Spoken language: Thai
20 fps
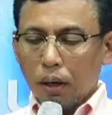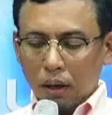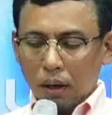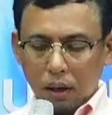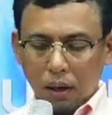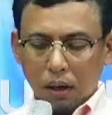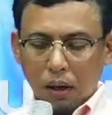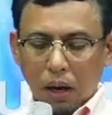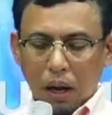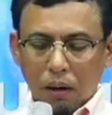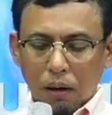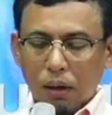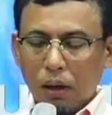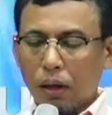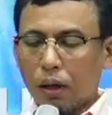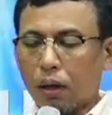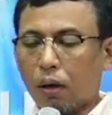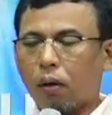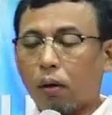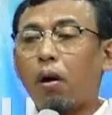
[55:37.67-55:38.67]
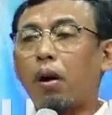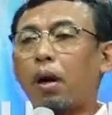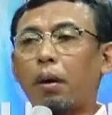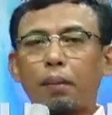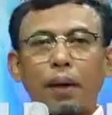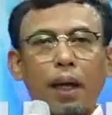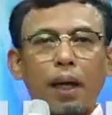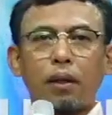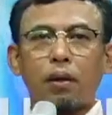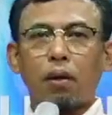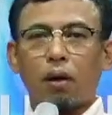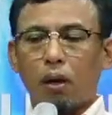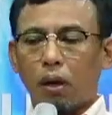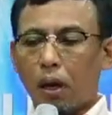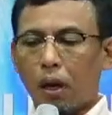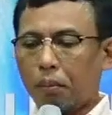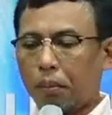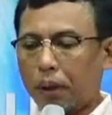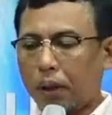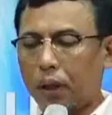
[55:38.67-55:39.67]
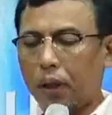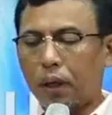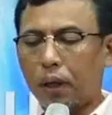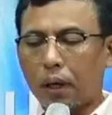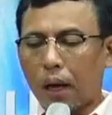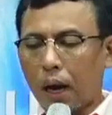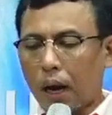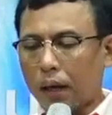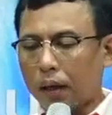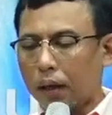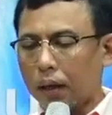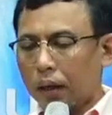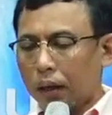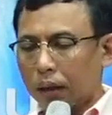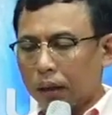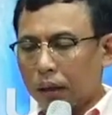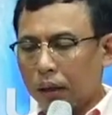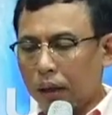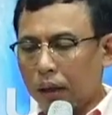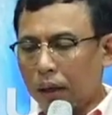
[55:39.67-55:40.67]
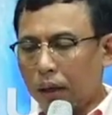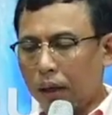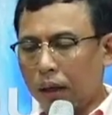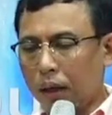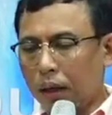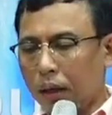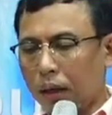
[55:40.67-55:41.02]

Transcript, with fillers: เรื่องราวที่เกี่ยวข้องกับขั้นตอนและพิธีการทีนี้